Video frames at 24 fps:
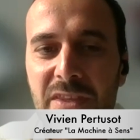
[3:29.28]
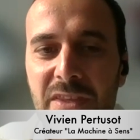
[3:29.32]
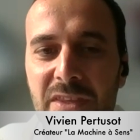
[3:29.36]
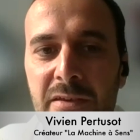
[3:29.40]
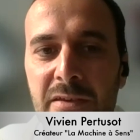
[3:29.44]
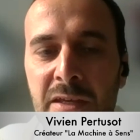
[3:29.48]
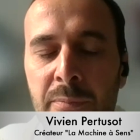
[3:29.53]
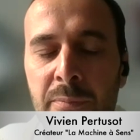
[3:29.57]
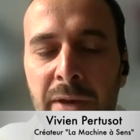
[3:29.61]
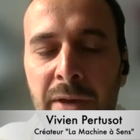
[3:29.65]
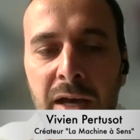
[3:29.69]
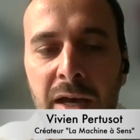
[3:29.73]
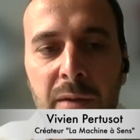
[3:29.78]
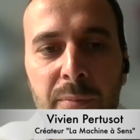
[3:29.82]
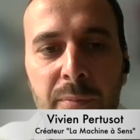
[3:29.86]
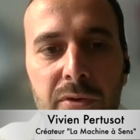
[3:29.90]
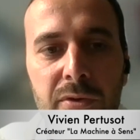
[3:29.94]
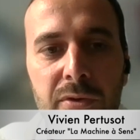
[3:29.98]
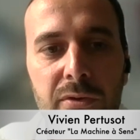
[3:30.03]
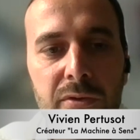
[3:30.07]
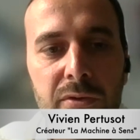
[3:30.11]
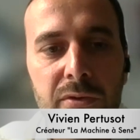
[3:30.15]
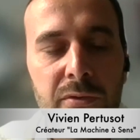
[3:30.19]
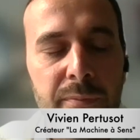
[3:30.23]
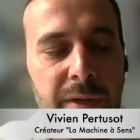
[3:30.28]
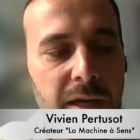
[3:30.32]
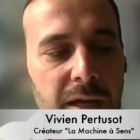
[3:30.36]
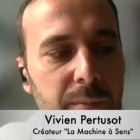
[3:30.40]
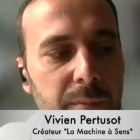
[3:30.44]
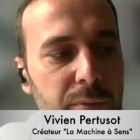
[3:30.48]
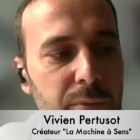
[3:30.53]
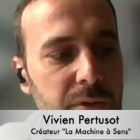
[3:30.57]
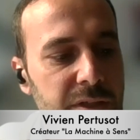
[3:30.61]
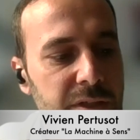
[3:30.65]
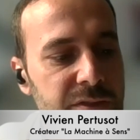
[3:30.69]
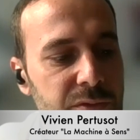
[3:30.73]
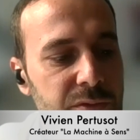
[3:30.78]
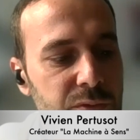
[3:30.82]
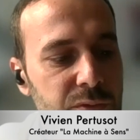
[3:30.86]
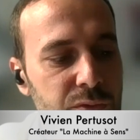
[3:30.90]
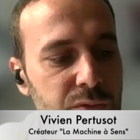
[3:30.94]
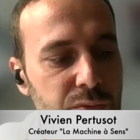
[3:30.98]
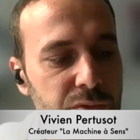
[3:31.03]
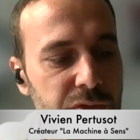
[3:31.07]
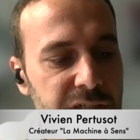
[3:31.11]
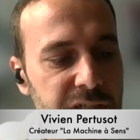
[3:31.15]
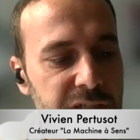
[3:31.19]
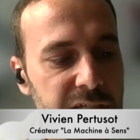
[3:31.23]
et par rapport par rapport à ce
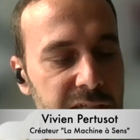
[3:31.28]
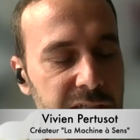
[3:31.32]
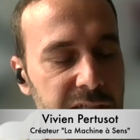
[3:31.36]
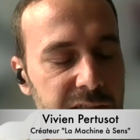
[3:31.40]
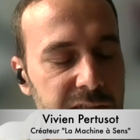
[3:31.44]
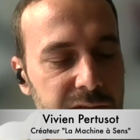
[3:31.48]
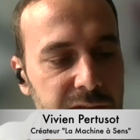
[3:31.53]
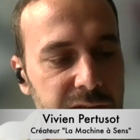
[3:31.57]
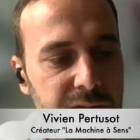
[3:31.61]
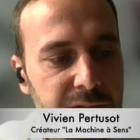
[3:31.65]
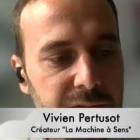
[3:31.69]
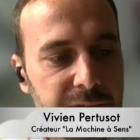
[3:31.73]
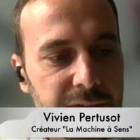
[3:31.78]
sujet-là,